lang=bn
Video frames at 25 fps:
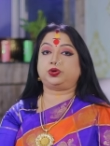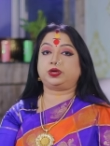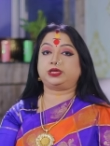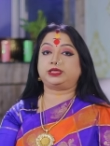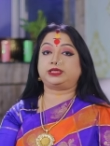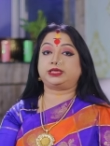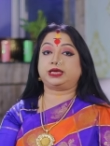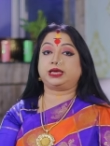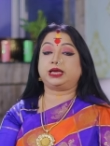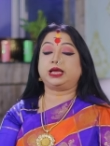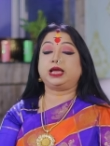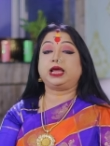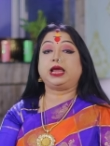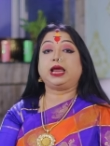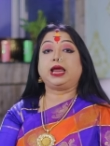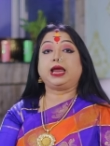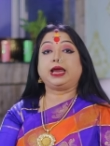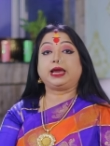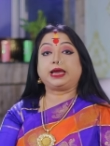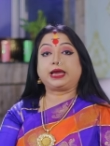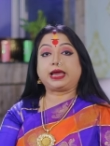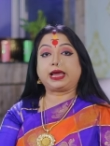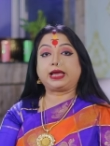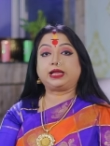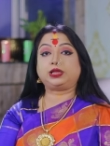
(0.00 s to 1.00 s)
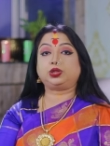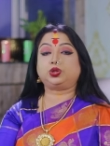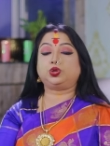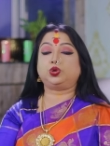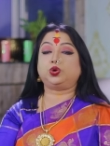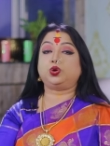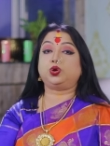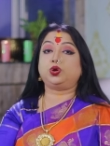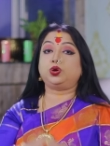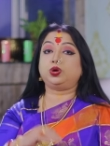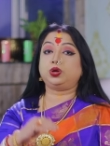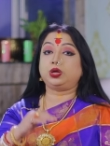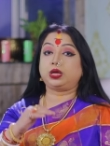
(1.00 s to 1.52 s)
রয়েছে কিন্তু
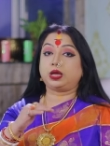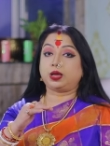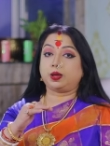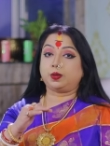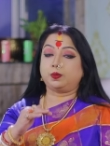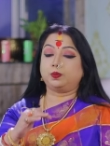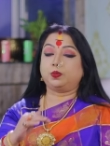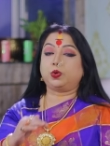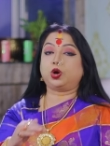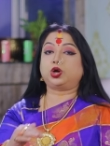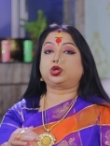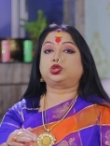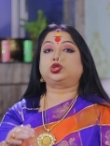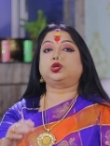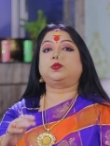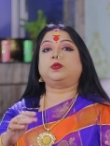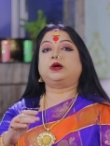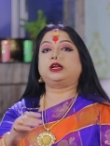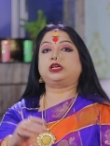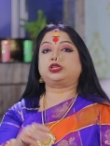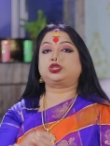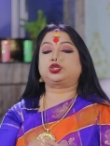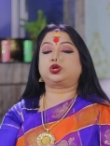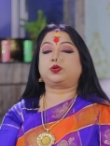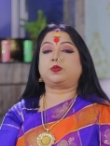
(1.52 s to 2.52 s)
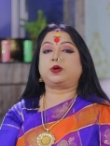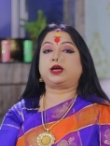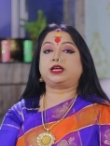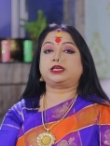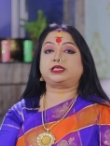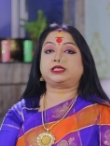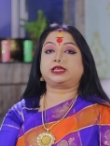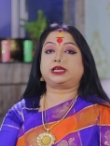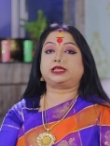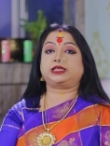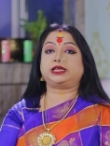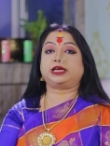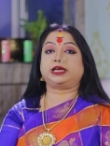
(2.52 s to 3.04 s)
বর্তমান সময়ের
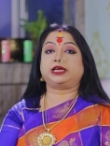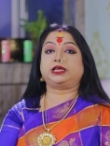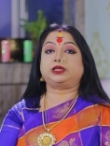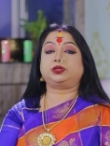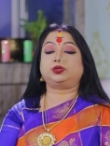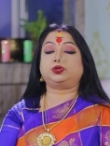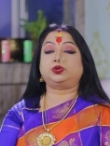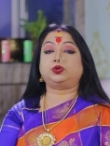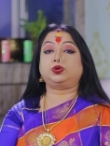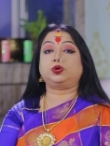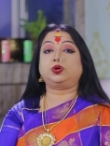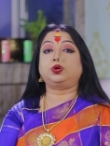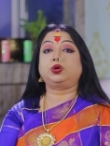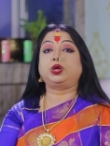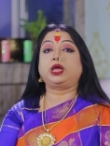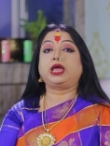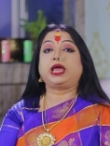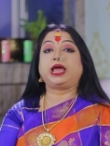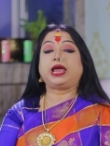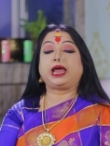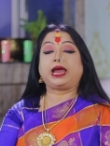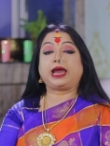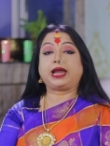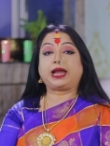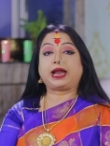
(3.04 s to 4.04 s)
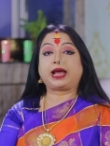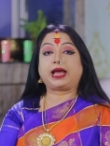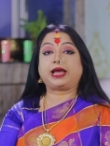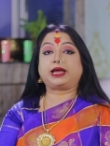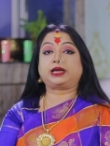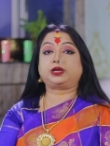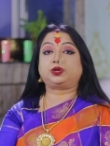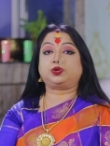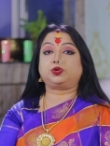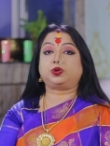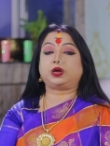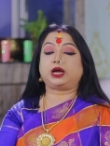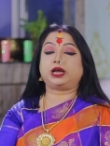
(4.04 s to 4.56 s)
সাথে কিন্তু এরা
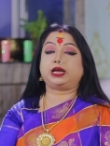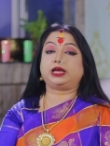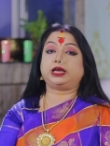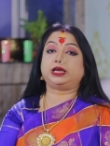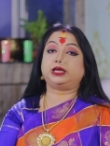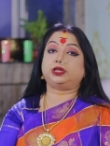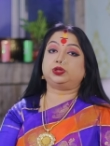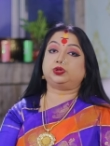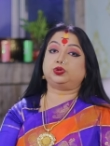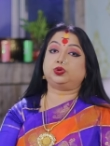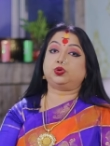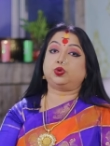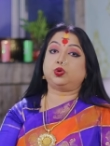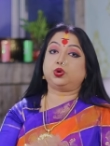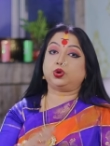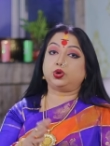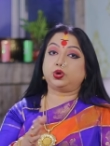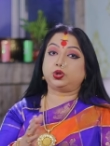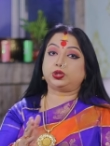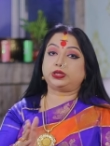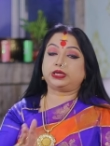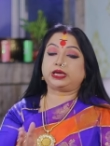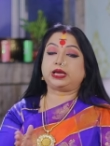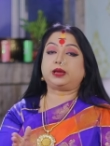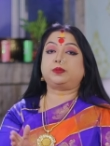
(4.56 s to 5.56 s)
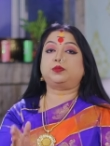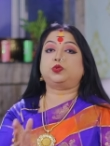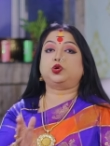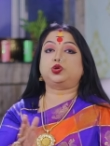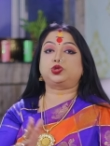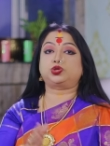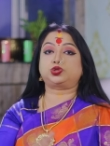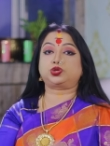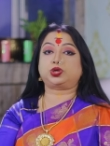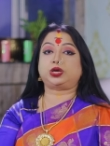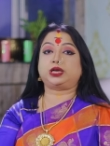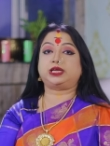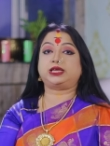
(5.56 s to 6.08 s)
একটুখানি কিন্তু অন্যদিকে মন
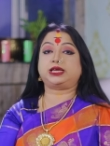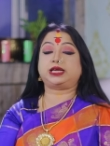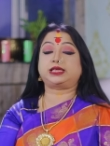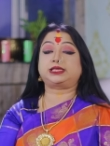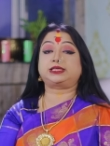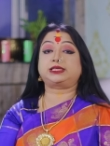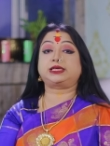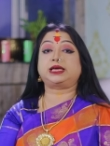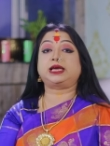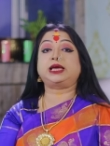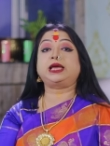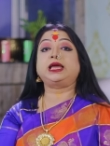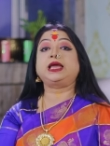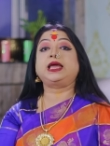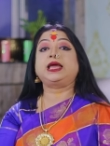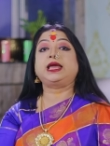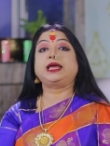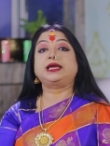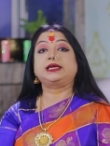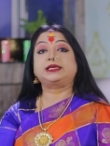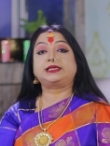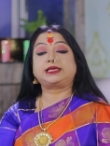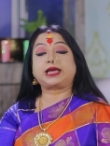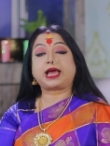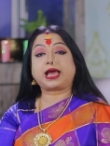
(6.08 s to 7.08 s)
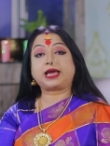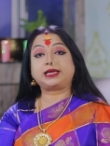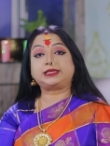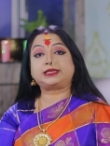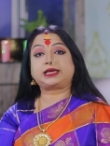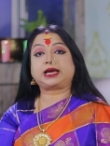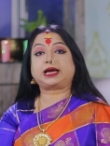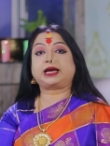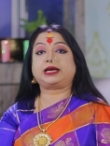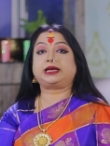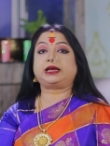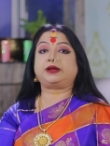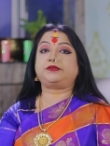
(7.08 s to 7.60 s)
চলে যাচ্ছে সেই
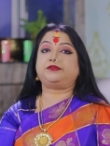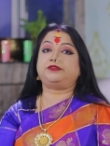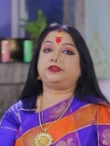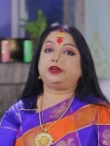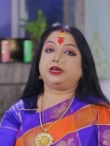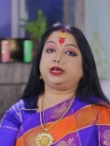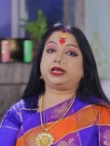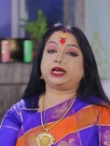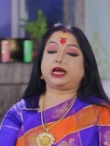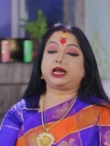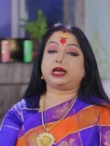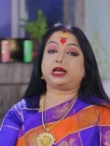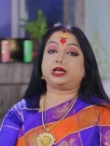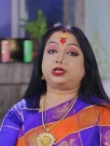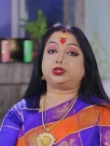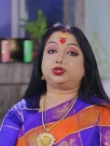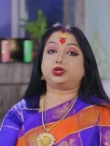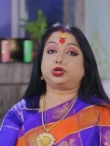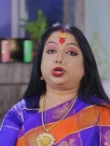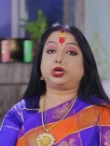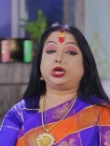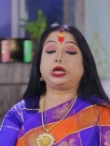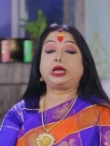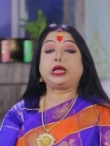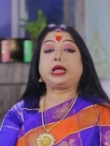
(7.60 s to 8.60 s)
জায়গাটা ফিরিয়ে আনার জন্য